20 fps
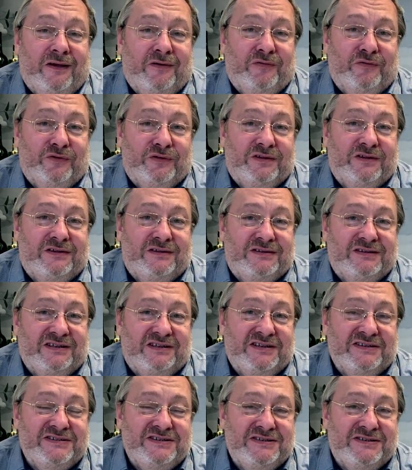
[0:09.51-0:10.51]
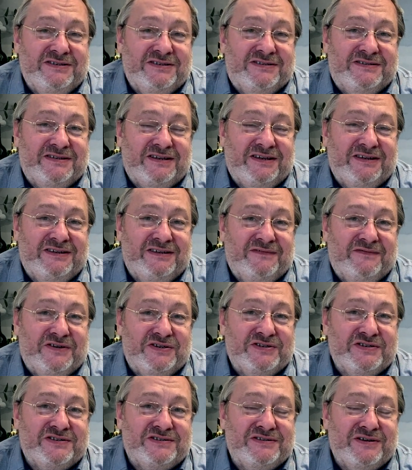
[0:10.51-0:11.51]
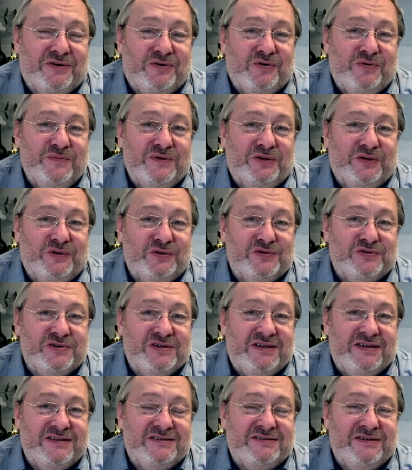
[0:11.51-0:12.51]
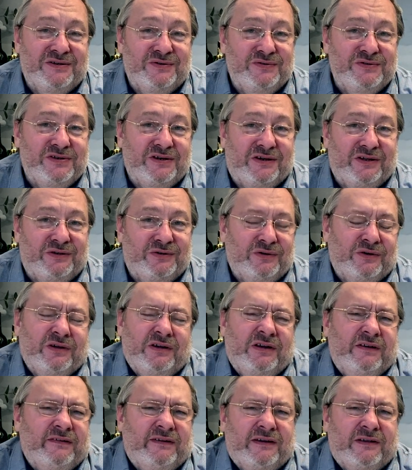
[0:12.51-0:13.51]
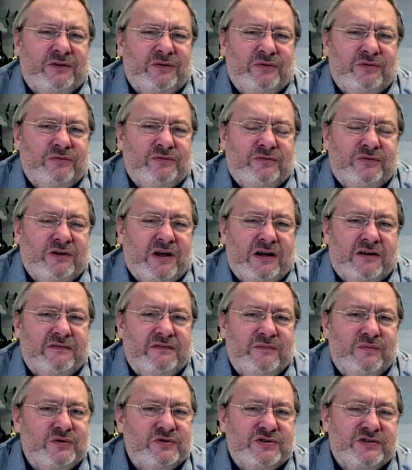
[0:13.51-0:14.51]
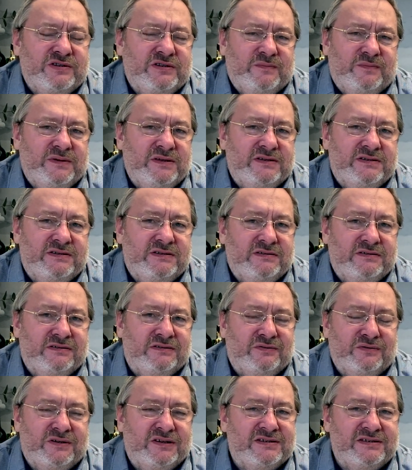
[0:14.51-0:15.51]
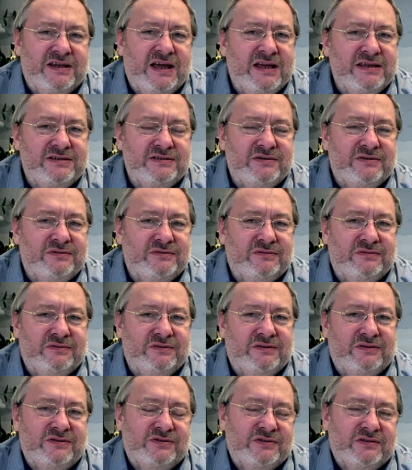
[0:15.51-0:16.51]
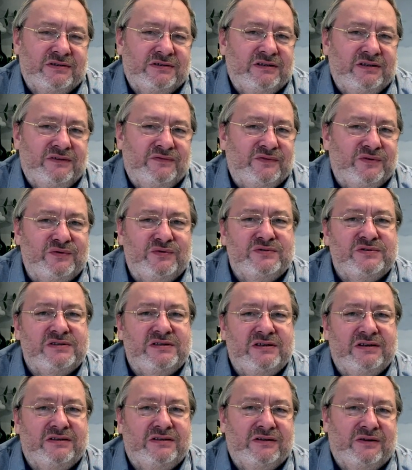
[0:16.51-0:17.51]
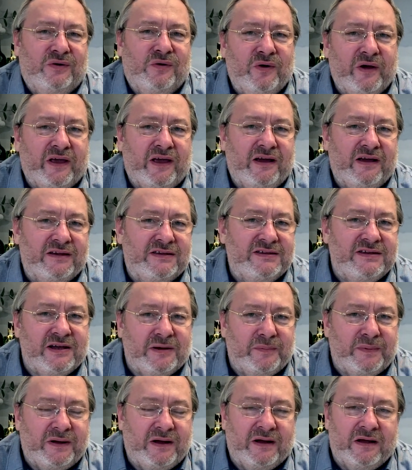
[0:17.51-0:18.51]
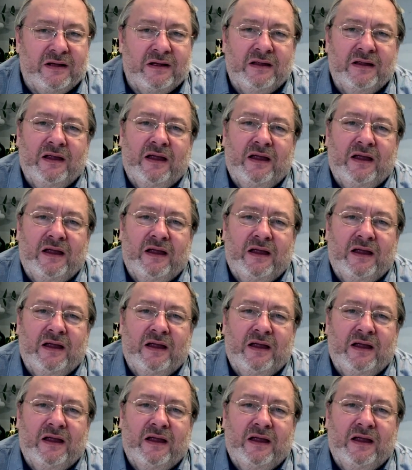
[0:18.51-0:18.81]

Вот согласитесь, среди ваших знакомых тоже есть люди, которые говорят, ну как вы можете пить эту кислятину, это же невкусно, это горько, терпко.